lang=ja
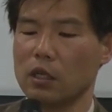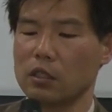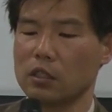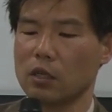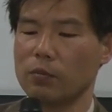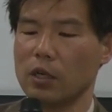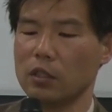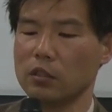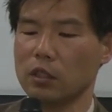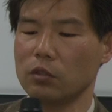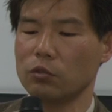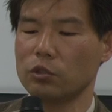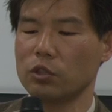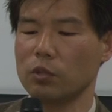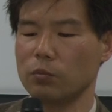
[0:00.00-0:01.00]
しかも会った
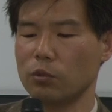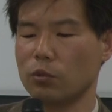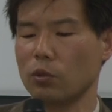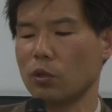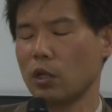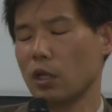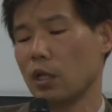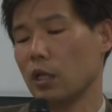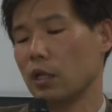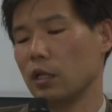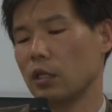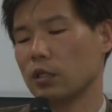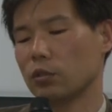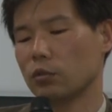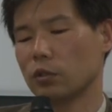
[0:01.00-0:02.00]
としても
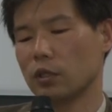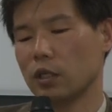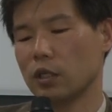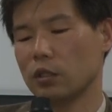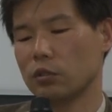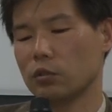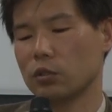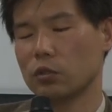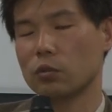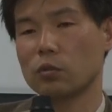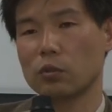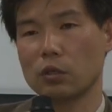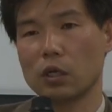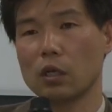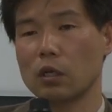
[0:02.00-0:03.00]
影響がないという
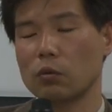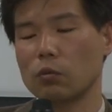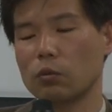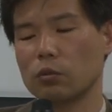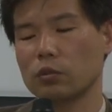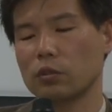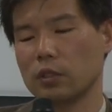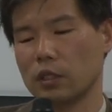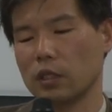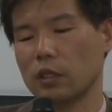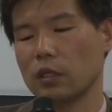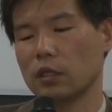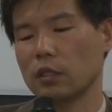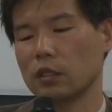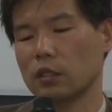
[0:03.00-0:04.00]
人が多く
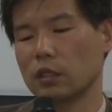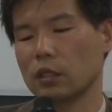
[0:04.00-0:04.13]
て、